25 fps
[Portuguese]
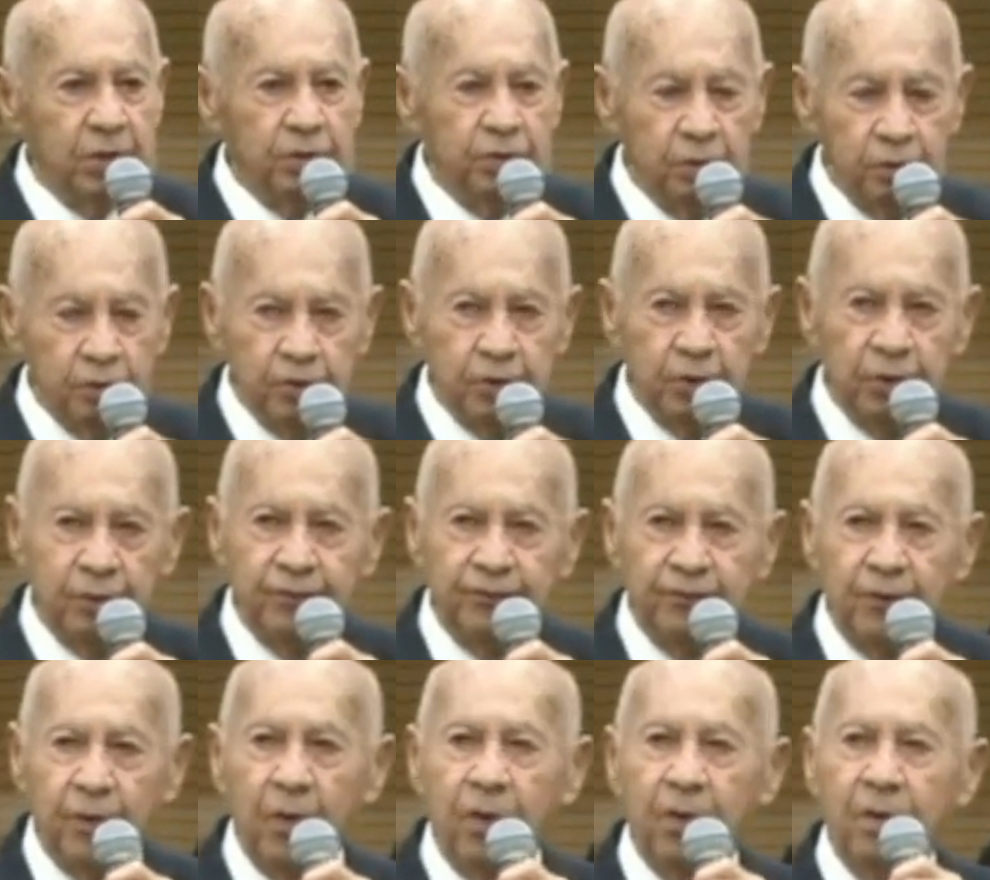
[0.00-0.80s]
no
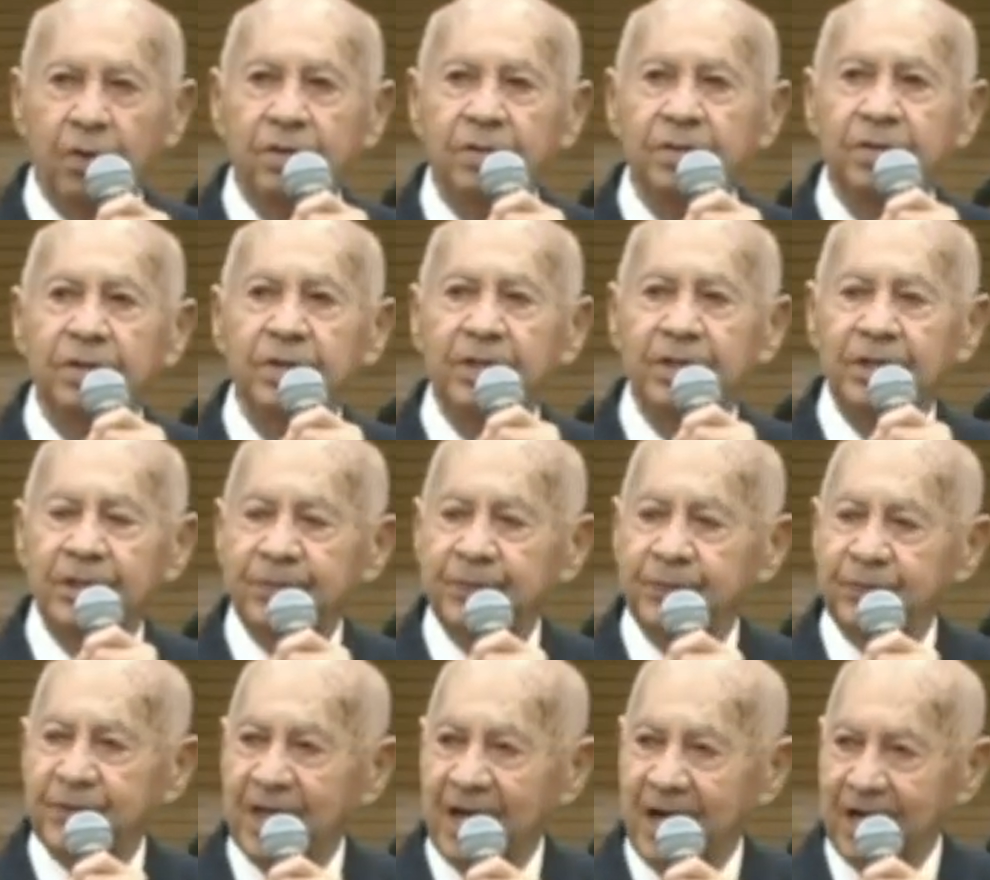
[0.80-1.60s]
louvor,
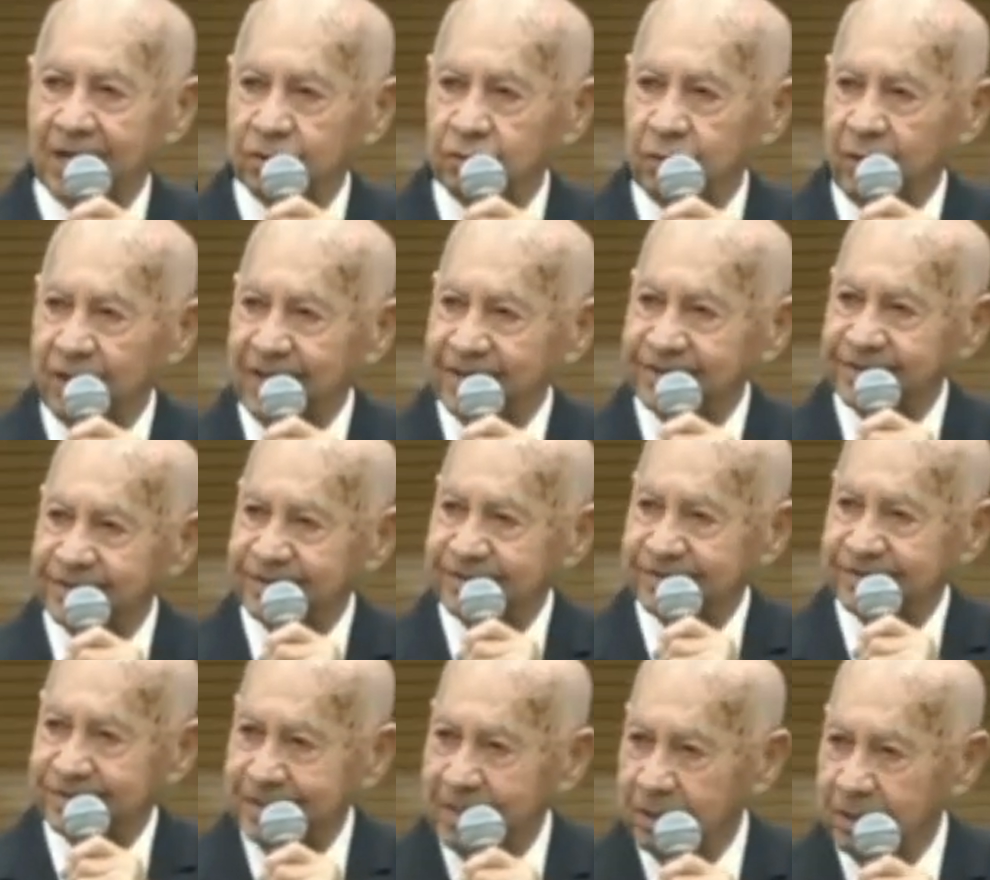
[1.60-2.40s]
na
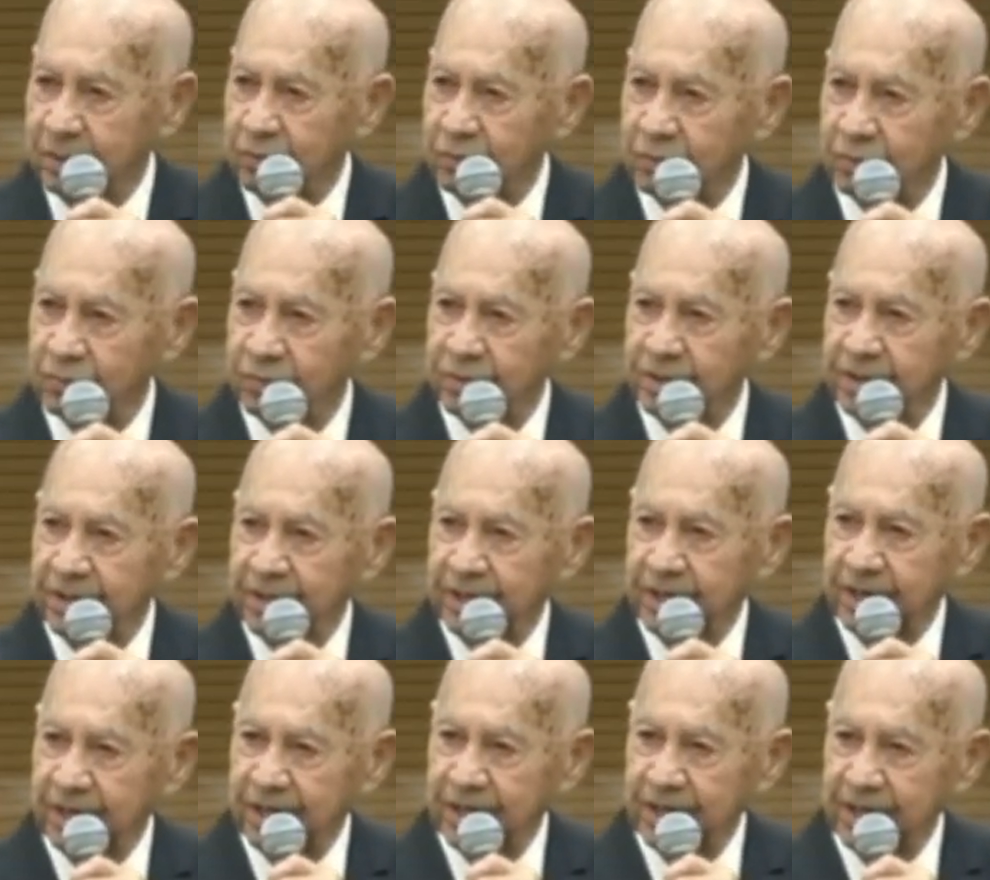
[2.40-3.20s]
adoração
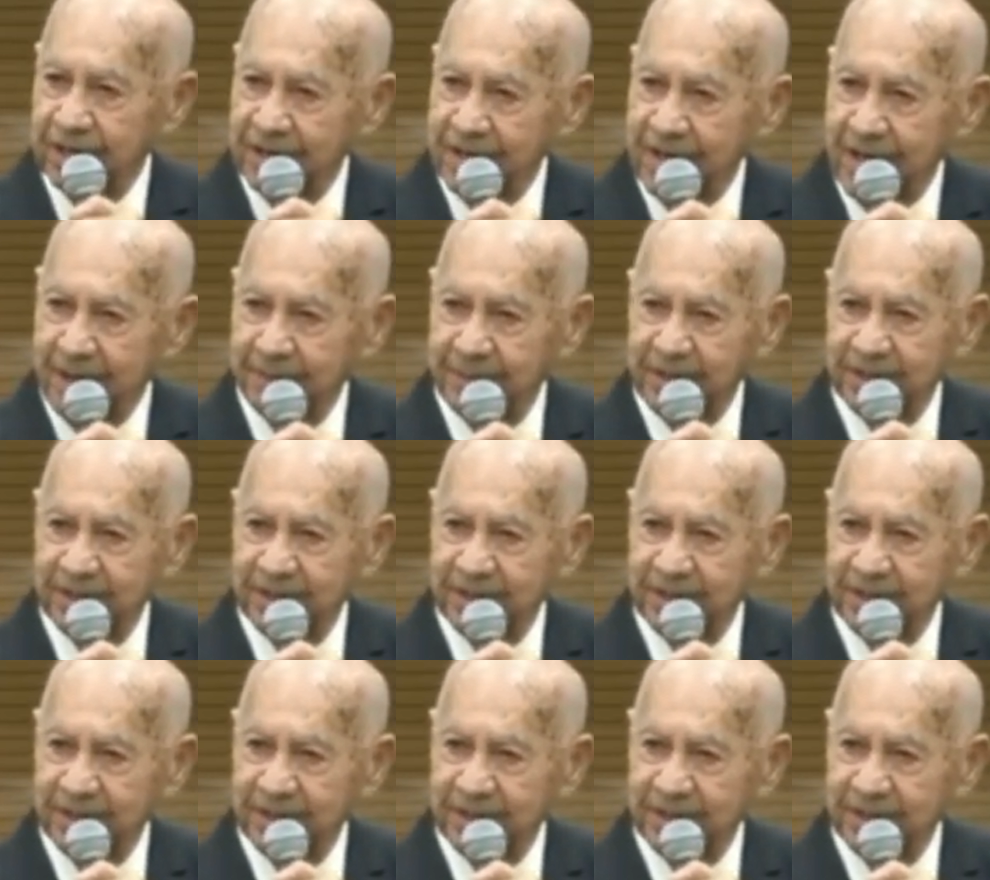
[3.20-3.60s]
e na